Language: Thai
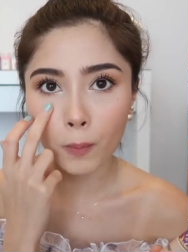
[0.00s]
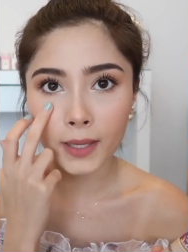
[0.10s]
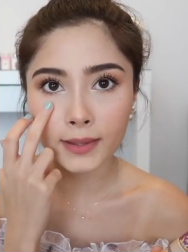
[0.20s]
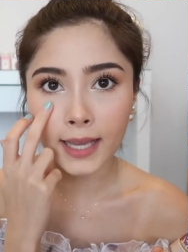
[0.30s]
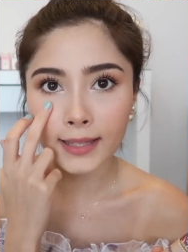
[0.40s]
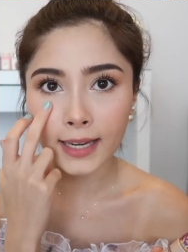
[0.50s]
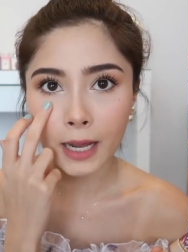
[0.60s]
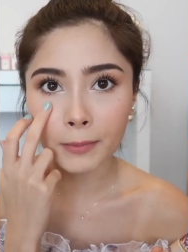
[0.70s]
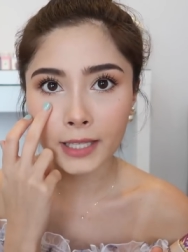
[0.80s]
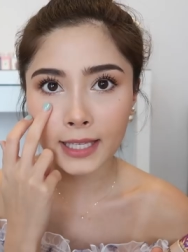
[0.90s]
ปิดใต้ตา
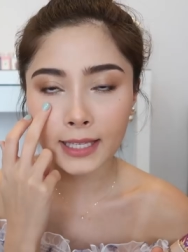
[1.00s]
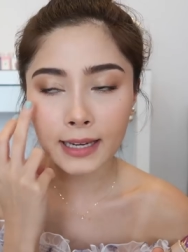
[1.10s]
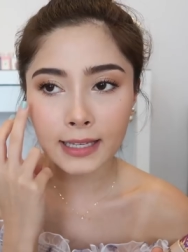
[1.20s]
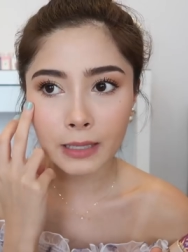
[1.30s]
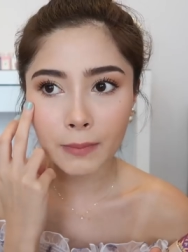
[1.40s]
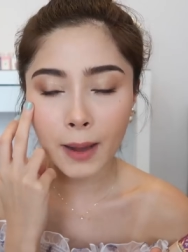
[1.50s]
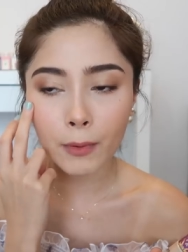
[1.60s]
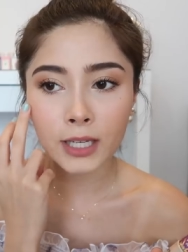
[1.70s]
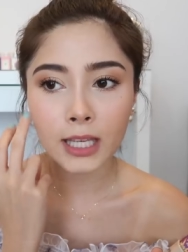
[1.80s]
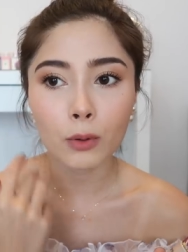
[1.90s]
ดำนิกกี้ได้ดีมาก
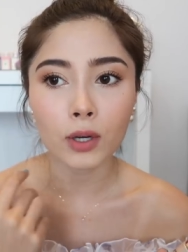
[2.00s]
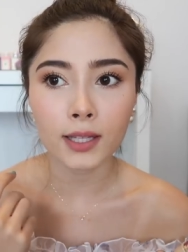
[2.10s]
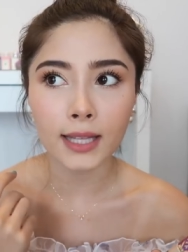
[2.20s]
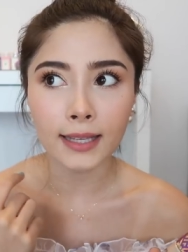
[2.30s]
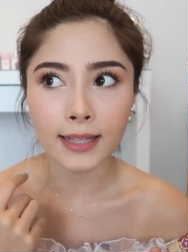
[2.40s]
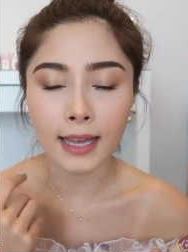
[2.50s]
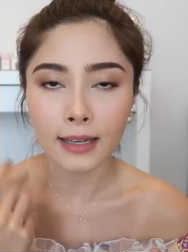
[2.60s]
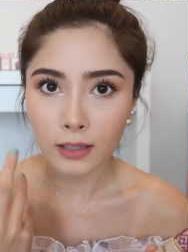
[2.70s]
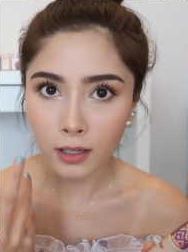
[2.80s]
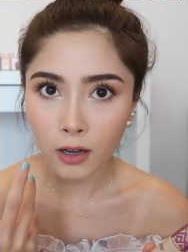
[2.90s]
เพราะนิกกี้คนที่ใต้ตา
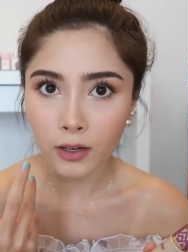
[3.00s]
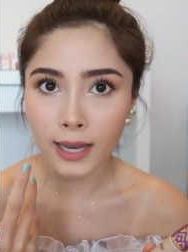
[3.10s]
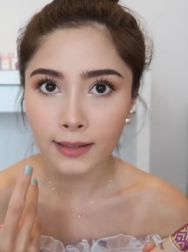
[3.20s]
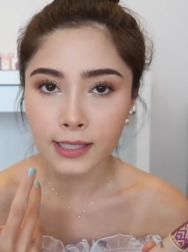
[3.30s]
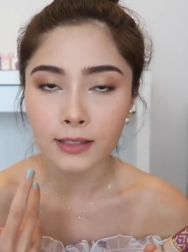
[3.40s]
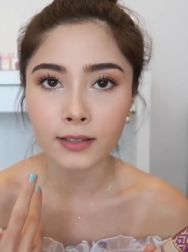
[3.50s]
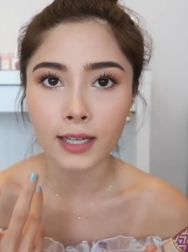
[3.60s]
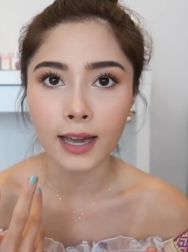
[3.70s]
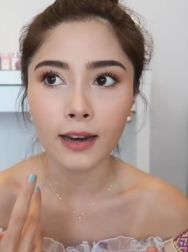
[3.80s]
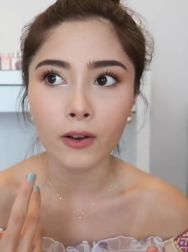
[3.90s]
ลึกค่อนข้างจะลึก
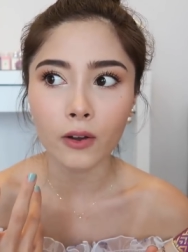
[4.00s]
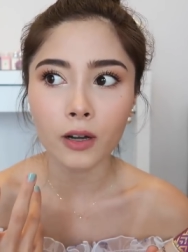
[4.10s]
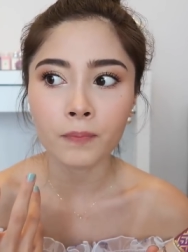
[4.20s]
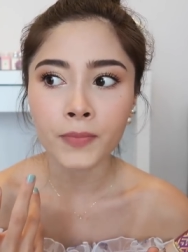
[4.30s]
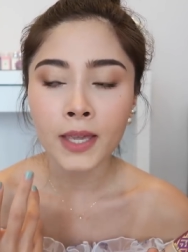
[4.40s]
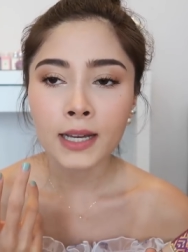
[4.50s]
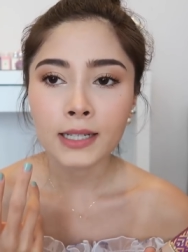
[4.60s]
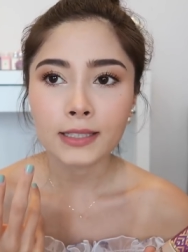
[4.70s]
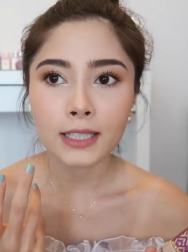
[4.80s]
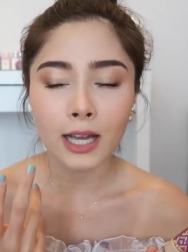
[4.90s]
นะคะแล้วก็
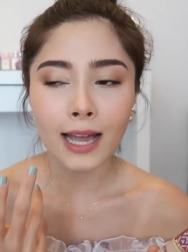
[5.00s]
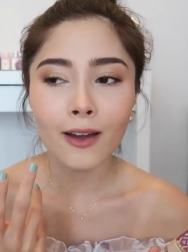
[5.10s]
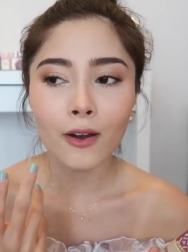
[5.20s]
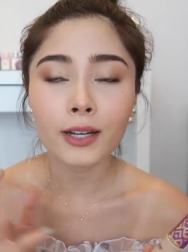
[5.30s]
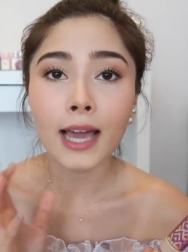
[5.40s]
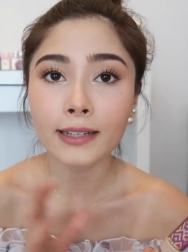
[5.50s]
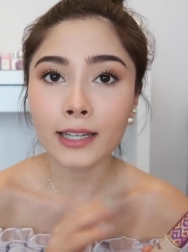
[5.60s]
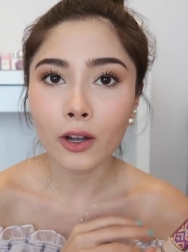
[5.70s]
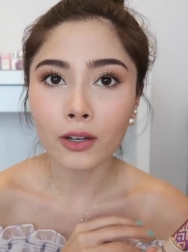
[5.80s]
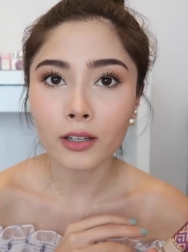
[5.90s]
จะค่อนข้างได้นอน